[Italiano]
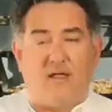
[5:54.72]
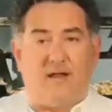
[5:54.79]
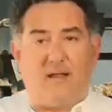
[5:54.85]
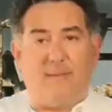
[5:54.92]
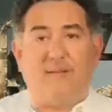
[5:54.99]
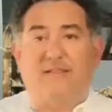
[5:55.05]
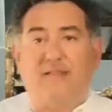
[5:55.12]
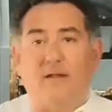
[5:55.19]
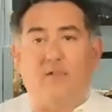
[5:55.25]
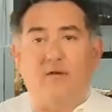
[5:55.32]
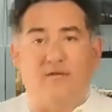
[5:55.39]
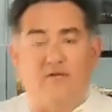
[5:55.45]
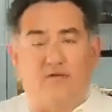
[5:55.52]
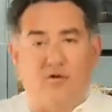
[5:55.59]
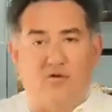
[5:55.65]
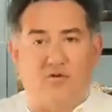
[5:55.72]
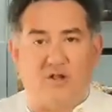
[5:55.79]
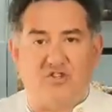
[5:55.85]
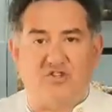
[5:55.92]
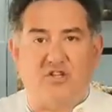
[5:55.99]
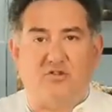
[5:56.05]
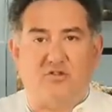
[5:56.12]
la metteremo in forno
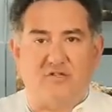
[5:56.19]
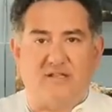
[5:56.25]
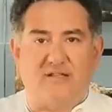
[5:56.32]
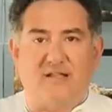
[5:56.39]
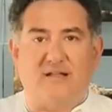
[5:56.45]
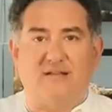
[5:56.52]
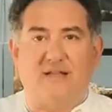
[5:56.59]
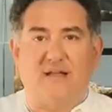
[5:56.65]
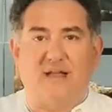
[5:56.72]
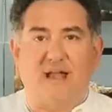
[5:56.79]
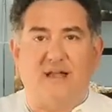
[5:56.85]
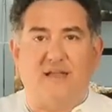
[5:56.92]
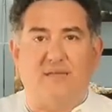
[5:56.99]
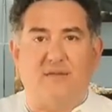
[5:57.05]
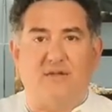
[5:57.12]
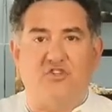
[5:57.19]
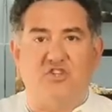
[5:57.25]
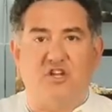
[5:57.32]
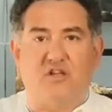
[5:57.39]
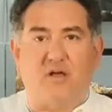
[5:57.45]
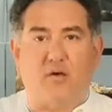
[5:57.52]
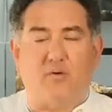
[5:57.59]
a 170 gradi per
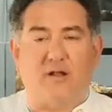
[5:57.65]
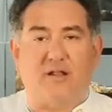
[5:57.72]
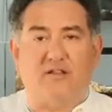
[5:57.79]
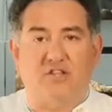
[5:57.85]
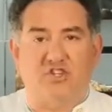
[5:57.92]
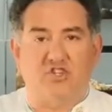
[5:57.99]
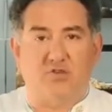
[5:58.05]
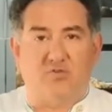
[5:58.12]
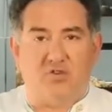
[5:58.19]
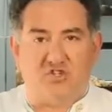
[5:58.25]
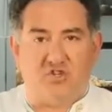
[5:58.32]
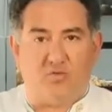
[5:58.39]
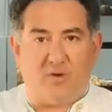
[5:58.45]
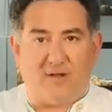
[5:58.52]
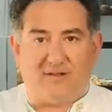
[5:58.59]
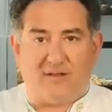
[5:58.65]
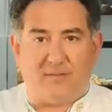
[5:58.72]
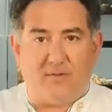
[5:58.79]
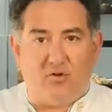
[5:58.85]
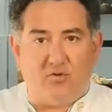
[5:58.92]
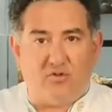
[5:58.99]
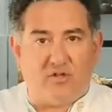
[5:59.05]
circa 45-50
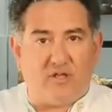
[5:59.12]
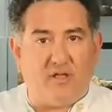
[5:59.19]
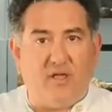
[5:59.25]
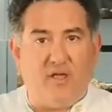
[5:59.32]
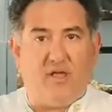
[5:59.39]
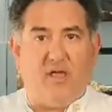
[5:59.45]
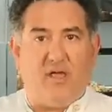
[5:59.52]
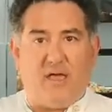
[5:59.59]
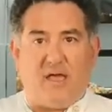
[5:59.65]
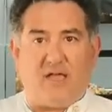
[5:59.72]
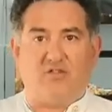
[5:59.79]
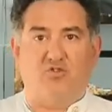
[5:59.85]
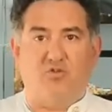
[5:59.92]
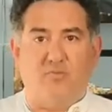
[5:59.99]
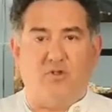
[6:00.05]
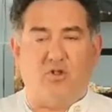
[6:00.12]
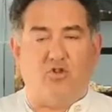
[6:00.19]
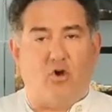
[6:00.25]
minuti e subito